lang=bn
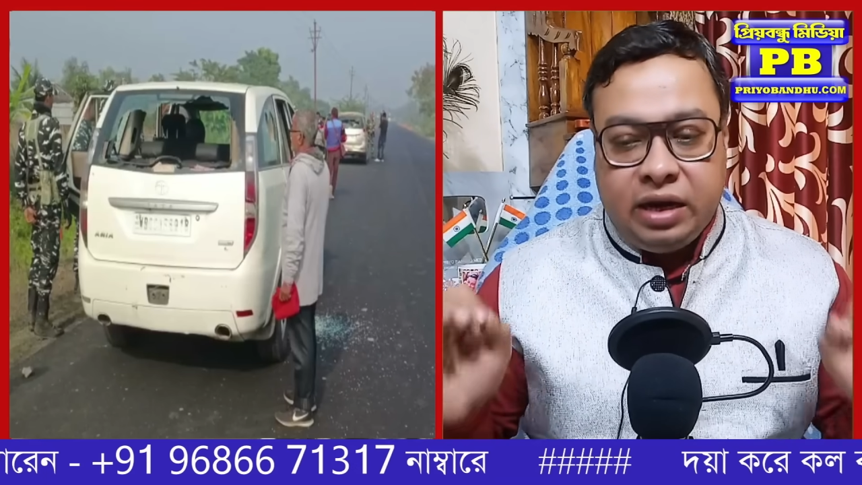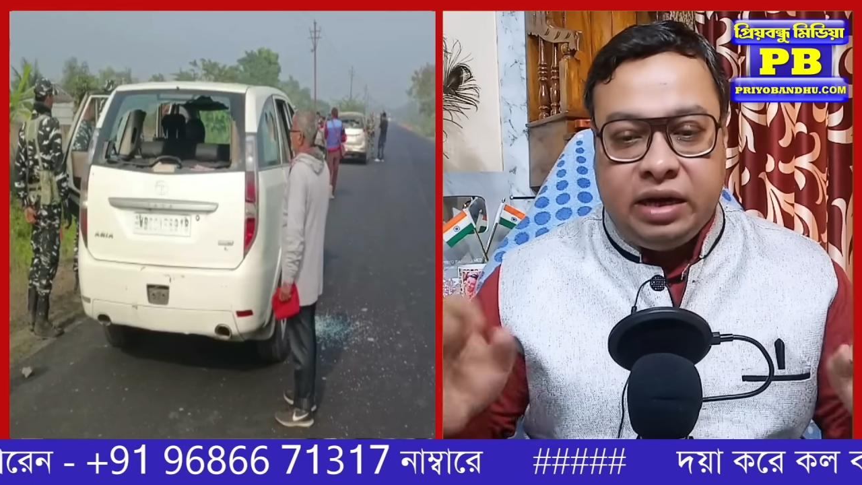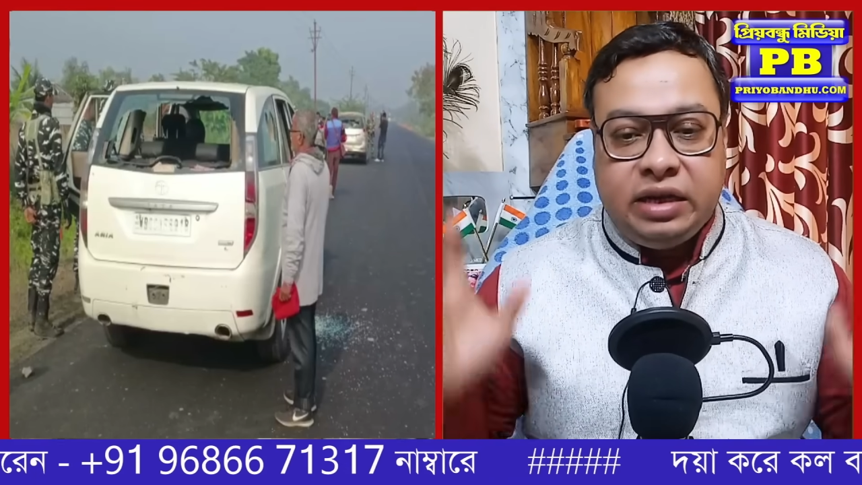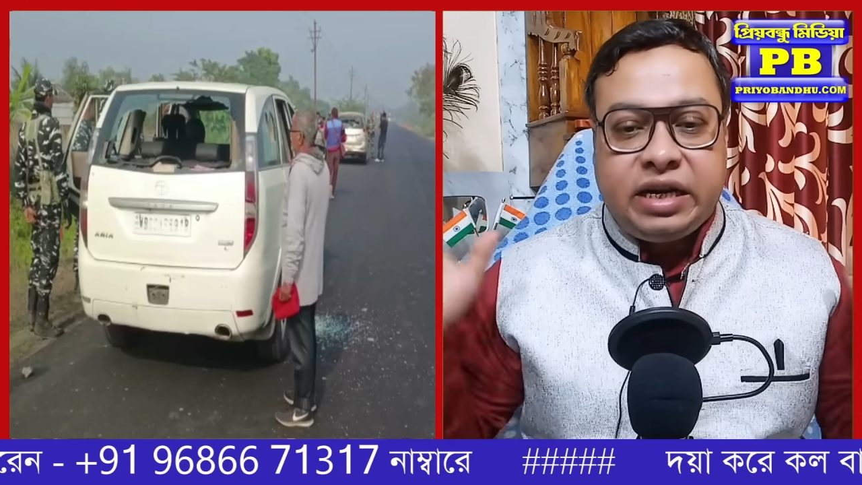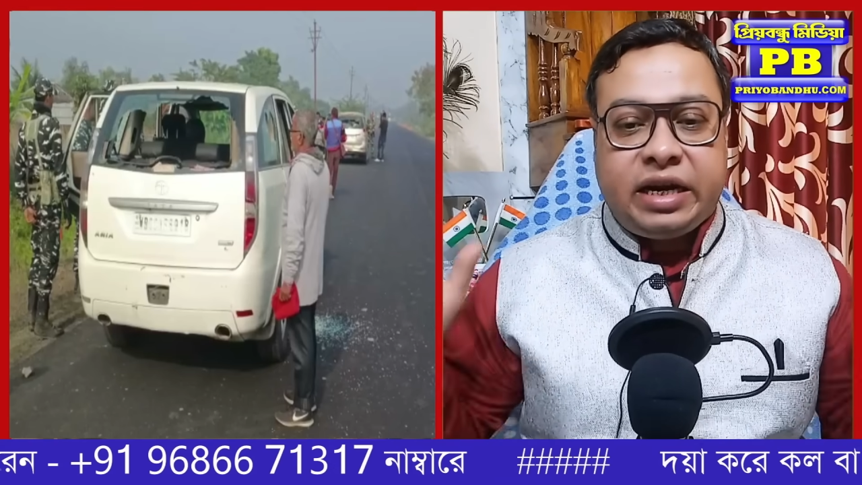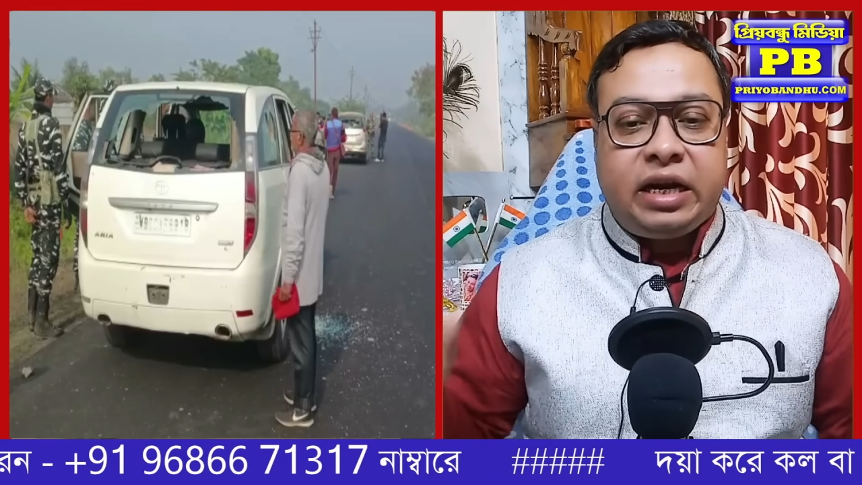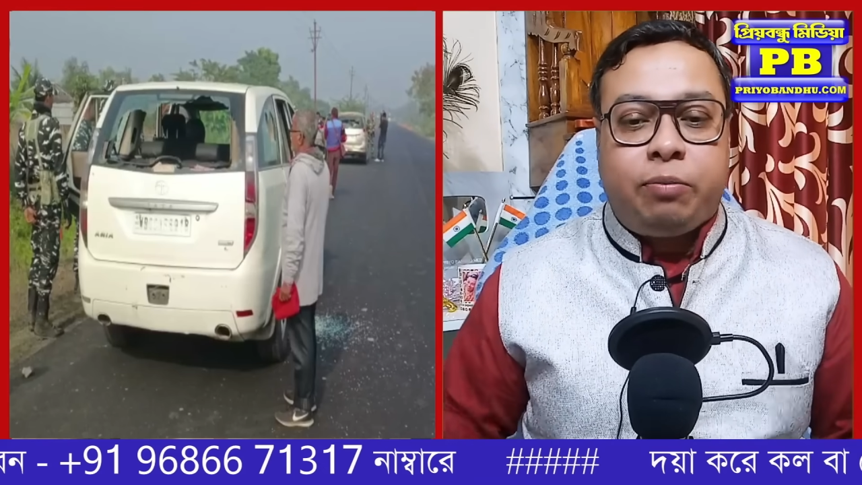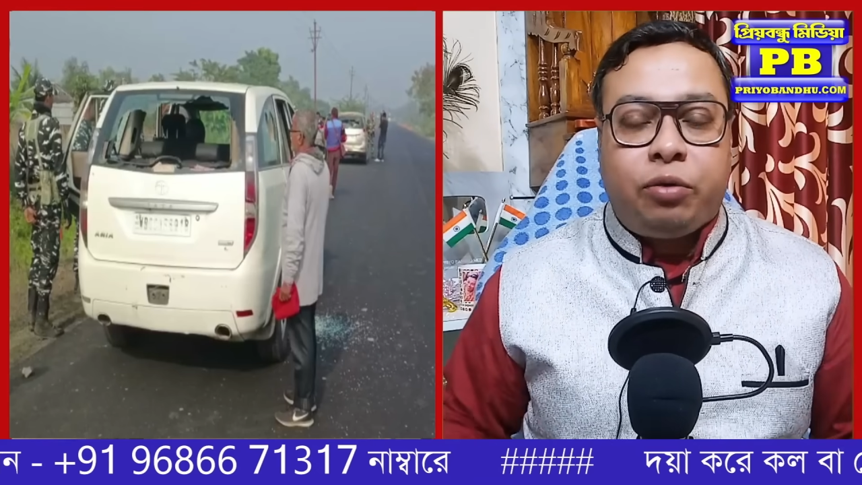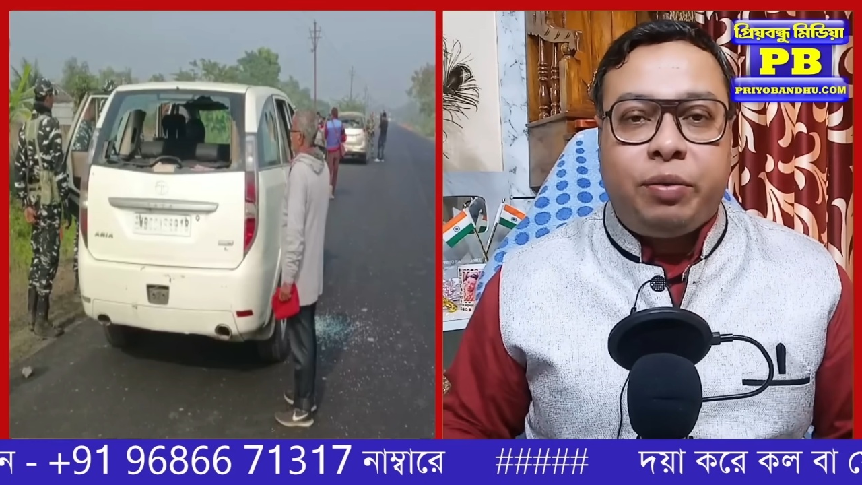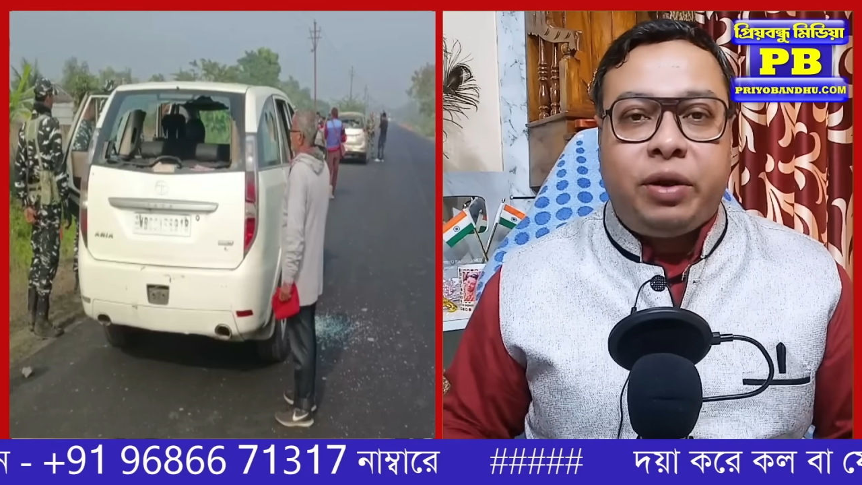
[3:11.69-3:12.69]
নিজে কেটে
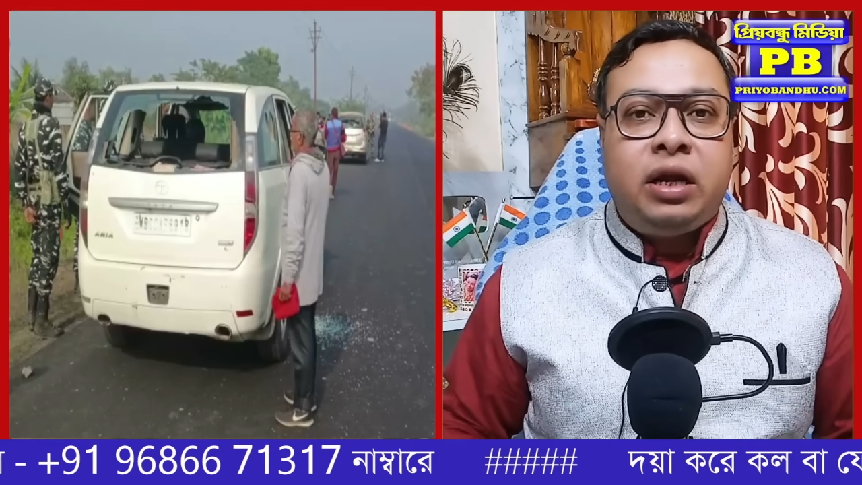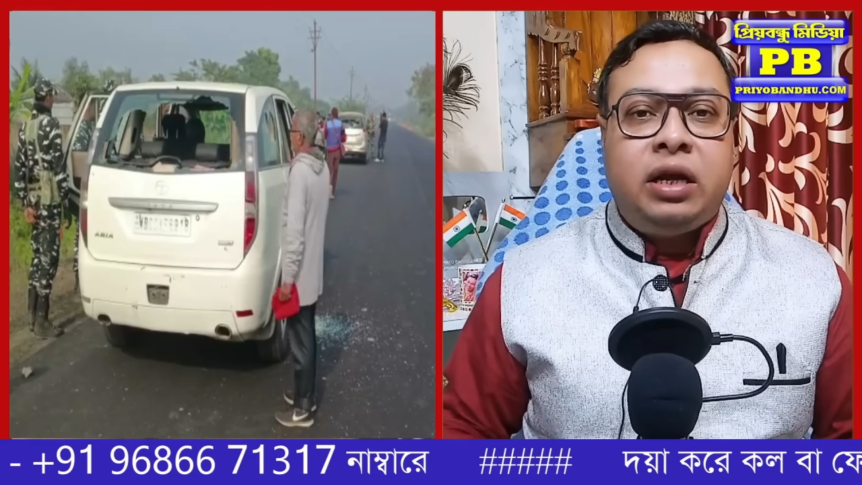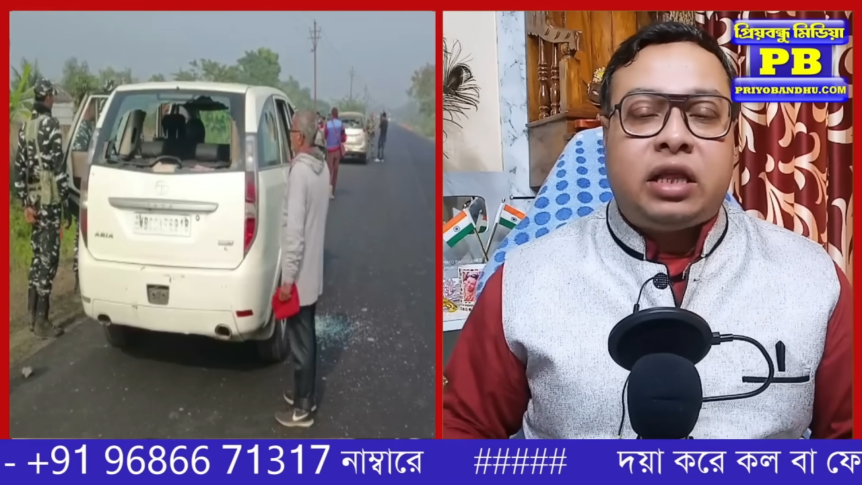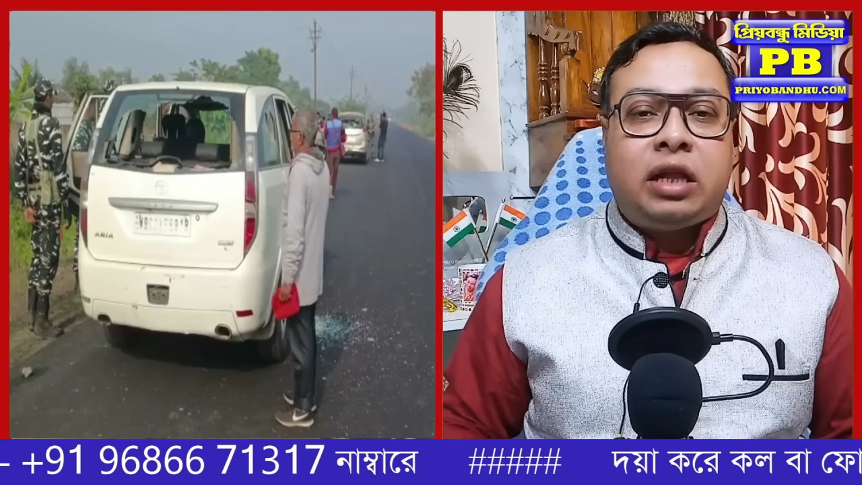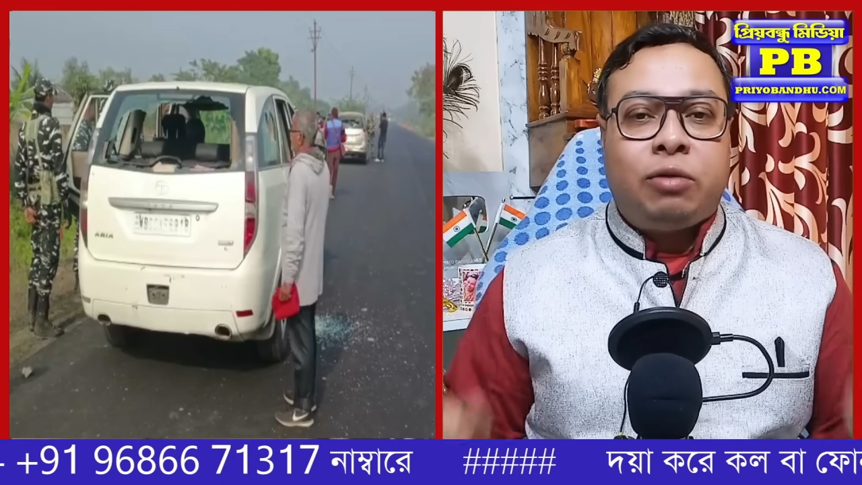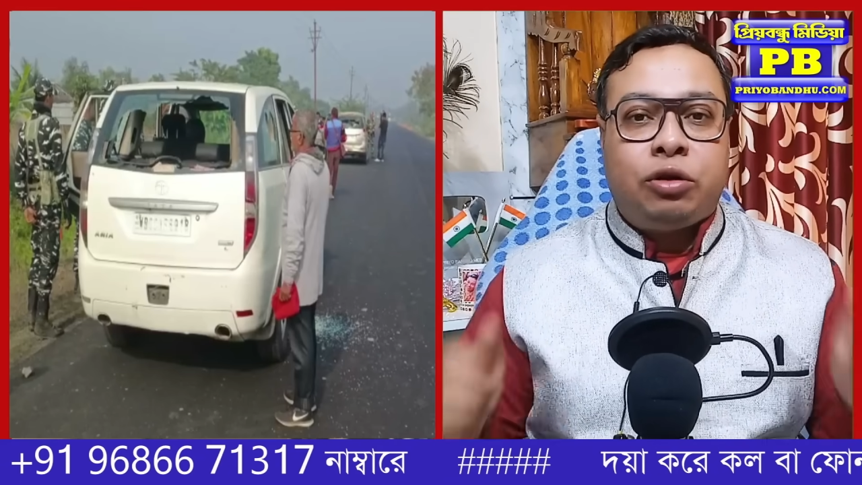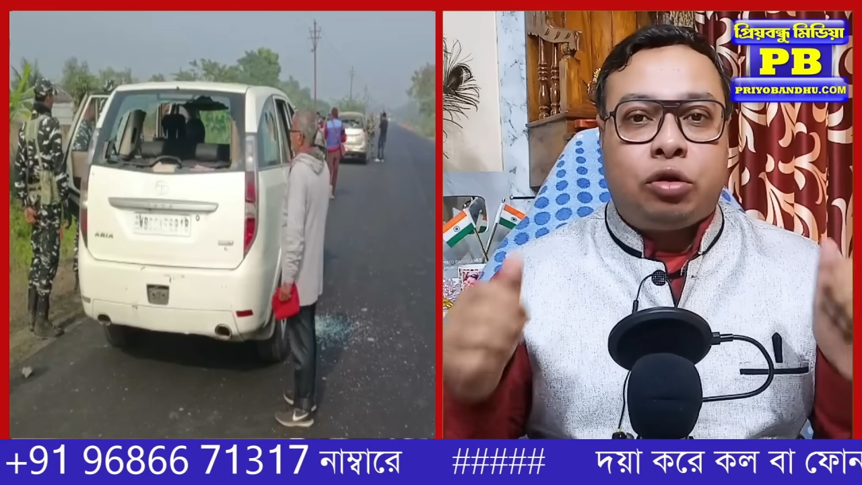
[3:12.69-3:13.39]
পড়বেন তারপর